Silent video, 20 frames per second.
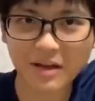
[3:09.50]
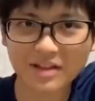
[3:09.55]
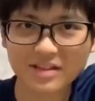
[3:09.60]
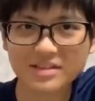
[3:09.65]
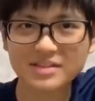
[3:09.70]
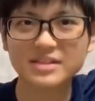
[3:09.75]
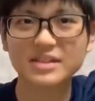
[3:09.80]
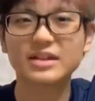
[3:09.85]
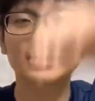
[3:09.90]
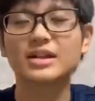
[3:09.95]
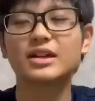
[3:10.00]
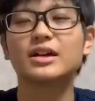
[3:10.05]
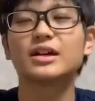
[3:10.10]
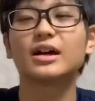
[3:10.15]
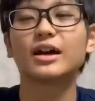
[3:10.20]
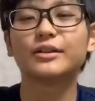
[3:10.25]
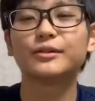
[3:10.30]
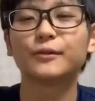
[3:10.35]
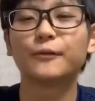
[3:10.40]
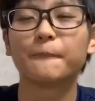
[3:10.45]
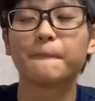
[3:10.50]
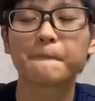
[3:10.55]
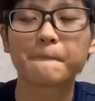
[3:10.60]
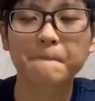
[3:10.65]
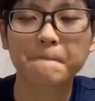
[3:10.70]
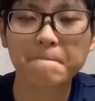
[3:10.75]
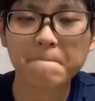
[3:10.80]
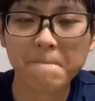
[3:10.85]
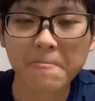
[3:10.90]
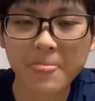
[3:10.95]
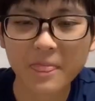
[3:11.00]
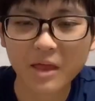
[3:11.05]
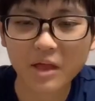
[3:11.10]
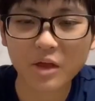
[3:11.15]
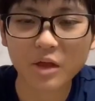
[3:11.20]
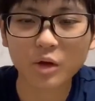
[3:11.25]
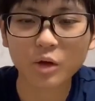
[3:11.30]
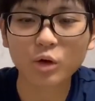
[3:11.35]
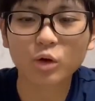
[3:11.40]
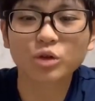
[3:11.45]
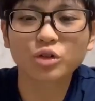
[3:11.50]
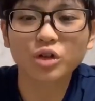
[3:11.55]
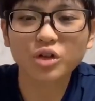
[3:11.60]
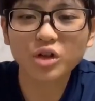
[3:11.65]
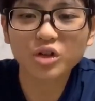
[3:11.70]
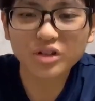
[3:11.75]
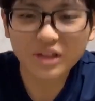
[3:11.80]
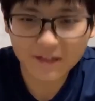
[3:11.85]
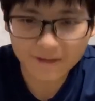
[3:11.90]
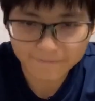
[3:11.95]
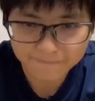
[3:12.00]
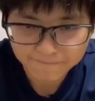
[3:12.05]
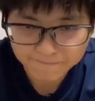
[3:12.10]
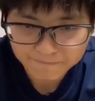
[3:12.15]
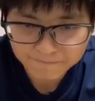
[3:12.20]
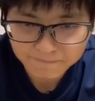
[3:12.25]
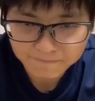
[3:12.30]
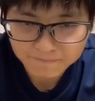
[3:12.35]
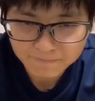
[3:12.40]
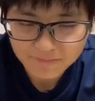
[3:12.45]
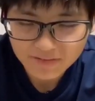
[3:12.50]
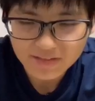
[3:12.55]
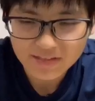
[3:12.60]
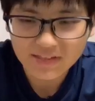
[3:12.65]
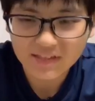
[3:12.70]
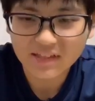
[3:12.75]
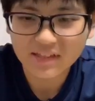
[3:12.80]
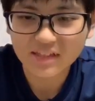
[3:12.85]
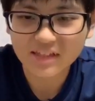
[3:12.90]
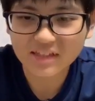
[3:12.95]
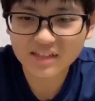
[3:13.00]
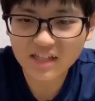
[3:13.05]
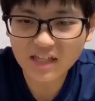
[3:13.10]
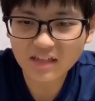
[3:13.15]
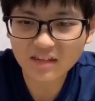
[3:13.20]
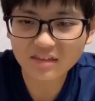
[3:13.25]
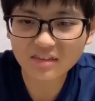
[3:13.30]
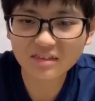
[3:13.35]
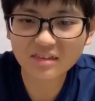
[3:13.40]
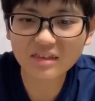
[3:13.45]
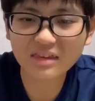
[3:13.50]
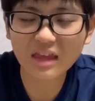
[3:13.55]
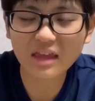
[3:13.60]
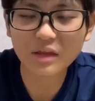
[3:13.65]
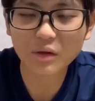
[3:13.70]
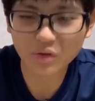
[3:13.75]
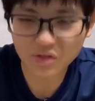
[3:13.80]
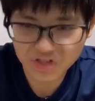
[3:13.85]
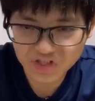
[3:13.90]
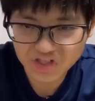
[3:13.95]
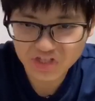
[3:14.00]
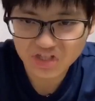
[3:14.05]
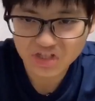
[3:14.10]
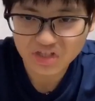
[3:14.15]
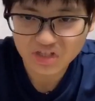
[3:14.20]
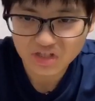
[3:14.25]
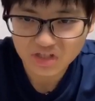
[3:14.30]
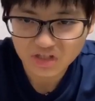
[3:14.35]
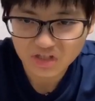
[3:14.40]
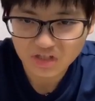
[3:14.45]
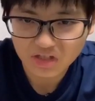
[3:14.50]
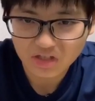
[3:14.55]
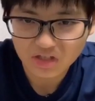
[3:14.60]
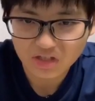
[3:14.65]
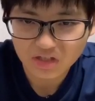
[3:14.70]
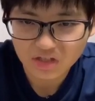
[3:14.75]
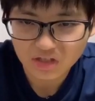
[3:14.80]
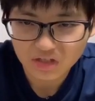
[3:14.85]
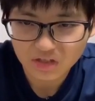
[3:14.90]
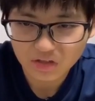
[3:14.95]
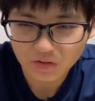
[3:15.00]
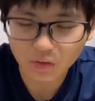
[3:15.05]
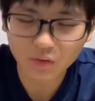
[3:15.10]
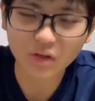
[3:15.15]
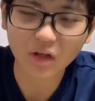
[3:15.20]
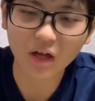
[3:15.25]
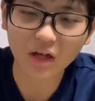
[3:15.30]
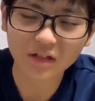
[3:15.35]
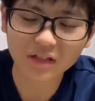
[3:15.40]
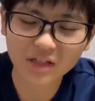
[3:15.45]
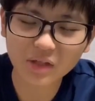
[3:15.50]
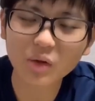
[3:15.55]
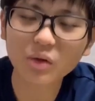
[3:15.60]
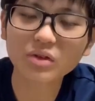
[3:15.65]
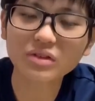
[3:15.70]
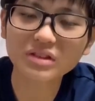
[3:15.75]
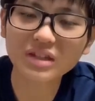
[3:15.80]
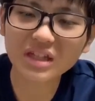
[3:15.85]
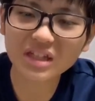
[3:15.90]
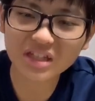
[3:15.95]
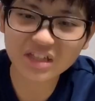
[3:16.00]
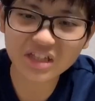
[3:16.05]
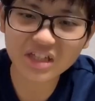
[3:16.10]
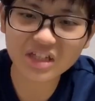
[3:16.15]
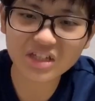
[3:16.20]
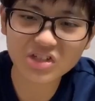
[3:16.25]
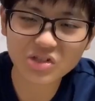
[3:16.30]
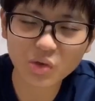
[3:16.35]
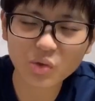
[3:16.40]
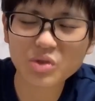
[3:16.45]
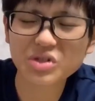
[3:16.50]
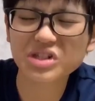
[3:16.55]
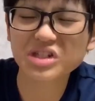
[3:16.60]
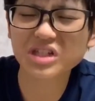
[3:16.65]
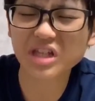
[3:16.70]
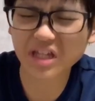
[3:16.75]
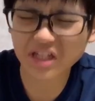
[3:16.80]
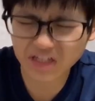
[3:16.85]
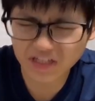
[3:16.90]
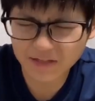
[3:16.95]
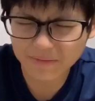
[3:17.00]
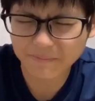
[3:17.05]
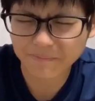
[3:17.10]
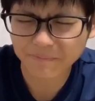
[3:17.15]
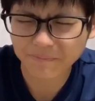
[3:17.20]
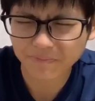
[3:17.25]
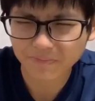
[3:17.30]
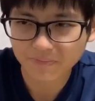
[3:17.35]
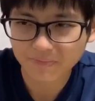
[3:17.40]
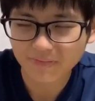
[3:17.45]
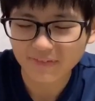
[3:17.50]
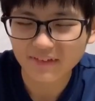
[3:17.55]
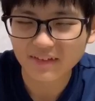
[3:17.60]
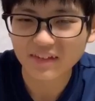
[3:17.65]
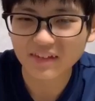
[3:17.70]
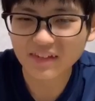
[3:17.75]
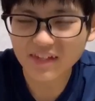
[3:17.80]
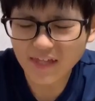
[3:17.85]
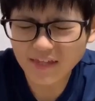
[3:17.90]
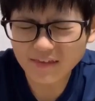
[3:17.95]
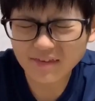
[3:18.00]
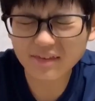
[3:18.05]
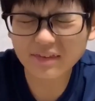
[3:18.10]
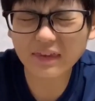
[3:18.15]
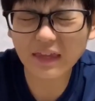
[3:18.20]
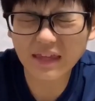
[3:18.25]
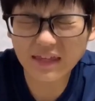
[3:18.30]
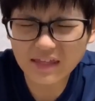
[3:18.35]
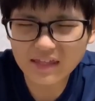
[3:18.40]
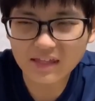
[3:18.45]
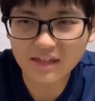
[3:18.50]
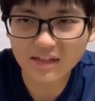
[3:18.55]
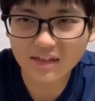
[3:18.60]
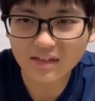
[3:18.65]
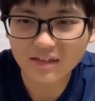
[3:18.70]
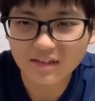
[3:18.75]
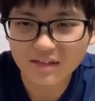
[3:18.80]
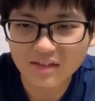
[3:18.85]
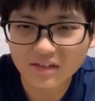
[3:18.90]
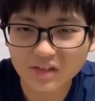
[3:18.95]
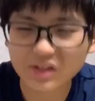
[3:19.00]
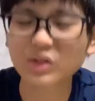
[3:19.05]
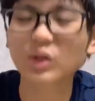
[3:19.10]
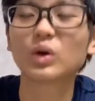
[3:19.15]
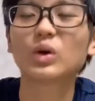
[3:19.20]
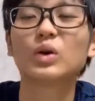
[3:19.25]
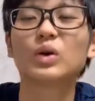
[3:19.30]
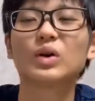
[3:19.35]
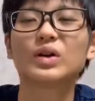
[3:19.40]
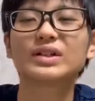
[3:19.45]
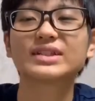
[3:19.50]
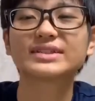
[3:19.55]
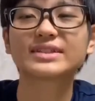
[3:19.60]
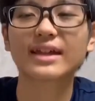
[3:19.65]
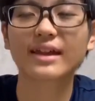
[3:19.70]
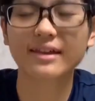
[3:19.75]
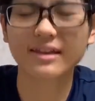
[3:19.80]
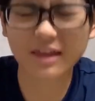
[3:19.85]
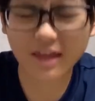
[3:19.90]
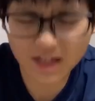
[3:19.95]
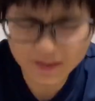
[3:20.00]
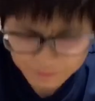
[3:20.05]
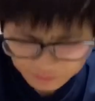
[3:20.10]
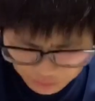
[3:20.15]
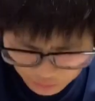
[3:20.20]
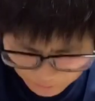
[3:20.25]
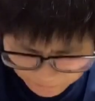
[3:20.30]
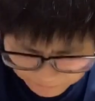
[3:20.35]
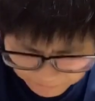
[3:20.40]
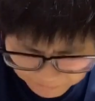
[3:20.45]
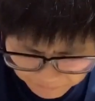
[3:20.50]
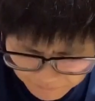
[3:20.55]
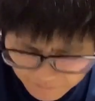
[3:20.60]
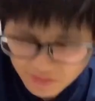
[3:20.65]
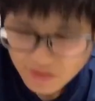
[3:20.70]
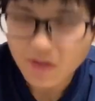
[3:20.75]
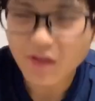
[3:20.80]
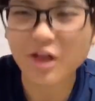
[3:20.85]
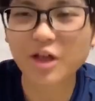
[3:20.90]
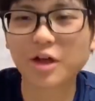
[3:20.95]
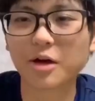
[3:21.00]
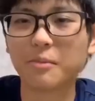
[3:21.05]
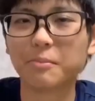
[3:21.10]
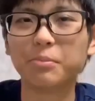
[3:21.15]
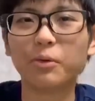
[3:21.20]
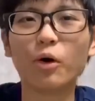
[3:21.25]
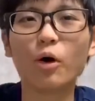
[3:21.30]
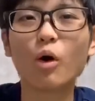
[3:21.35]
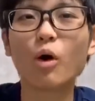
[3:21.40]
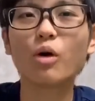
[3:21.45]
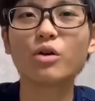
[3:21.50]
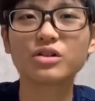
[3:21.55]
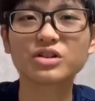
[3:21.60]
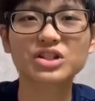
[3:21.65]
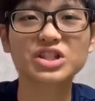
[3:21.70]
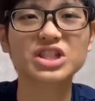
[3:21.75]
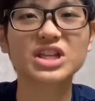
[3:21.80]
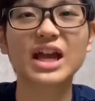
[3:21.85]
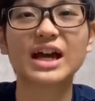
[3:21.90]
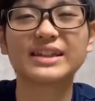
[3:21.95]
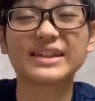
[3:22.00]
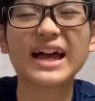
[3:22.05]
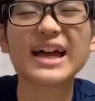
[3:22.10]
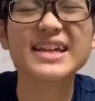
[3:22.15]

す。あの、この世で、蹴ってよし。というか、基本的に、常識的に、蹴っていいとされているもの、ボールしかない